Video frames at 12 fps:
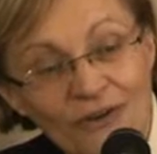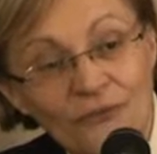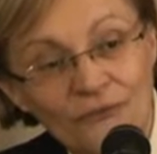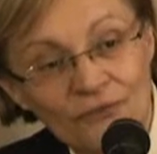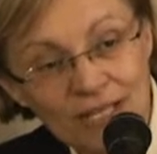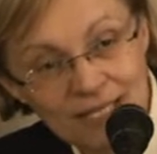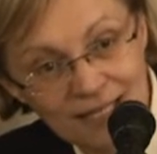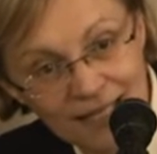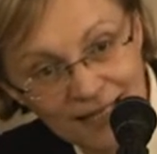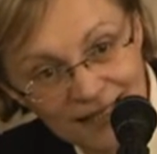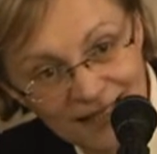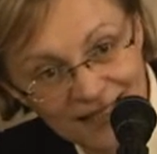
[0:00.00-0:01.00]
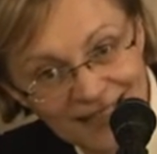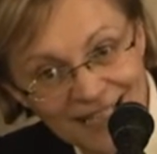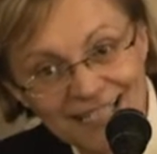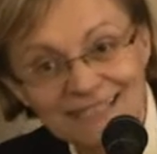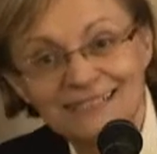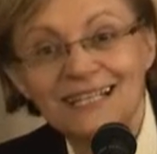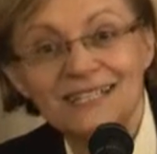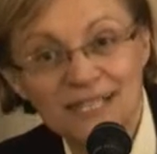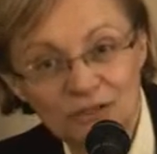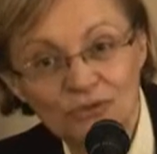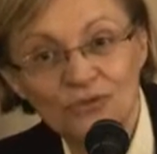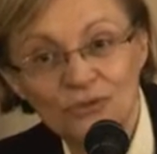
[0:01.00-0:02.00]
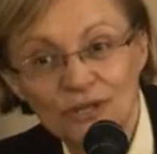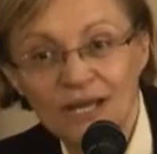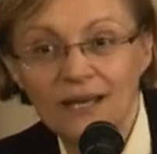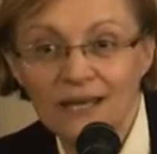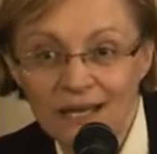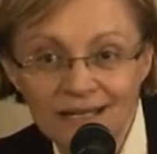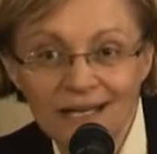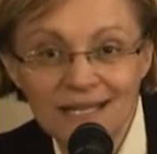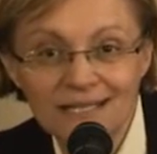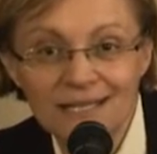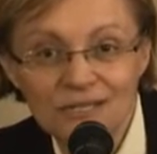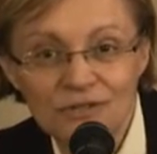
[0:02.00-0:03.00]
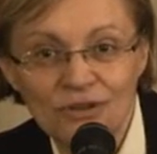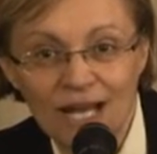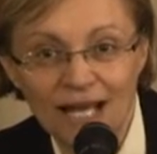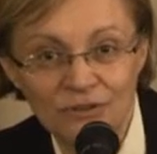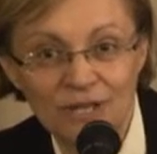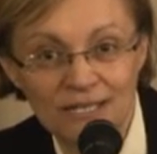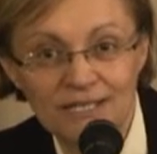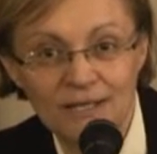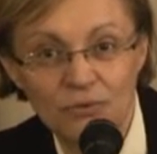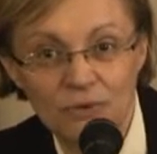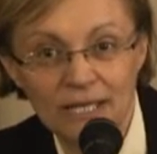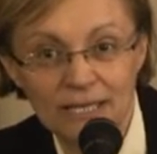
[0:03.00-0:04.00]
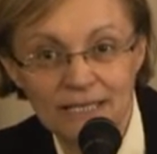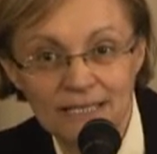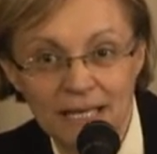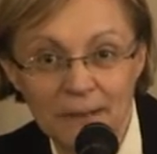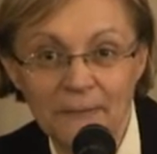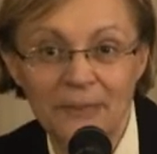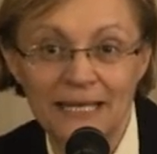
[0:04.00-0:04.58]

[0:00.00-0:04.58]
visti dal settore e dall'assessorato alla sicurezza,